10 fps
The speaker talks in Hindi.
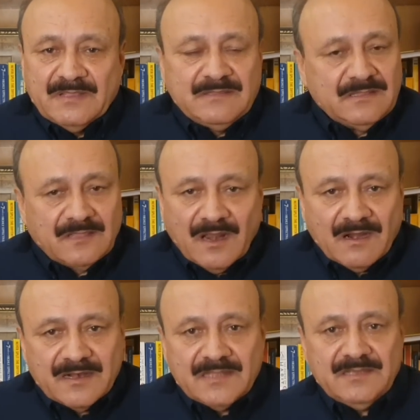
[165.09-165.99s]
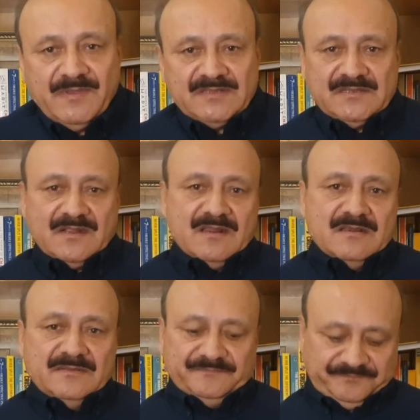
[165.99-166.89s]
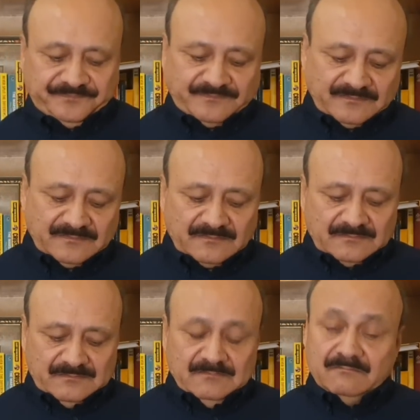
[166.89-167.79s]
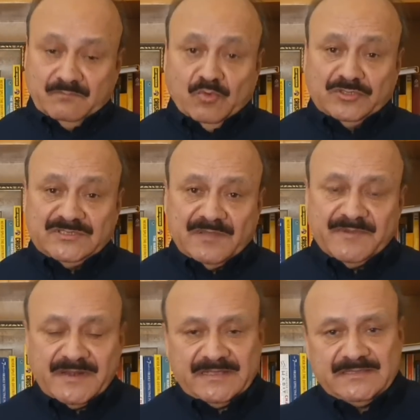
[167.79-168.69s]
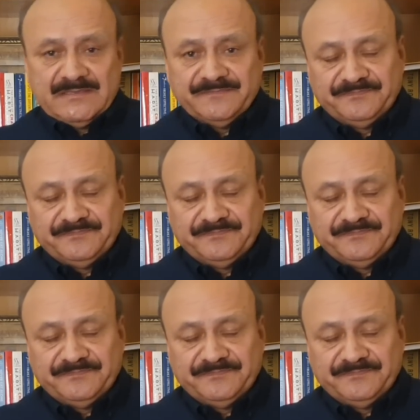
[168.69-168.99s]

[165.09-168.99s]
तीन तलाक हटा दी भारत सरकार ने मोदी साहब ने हटाई थी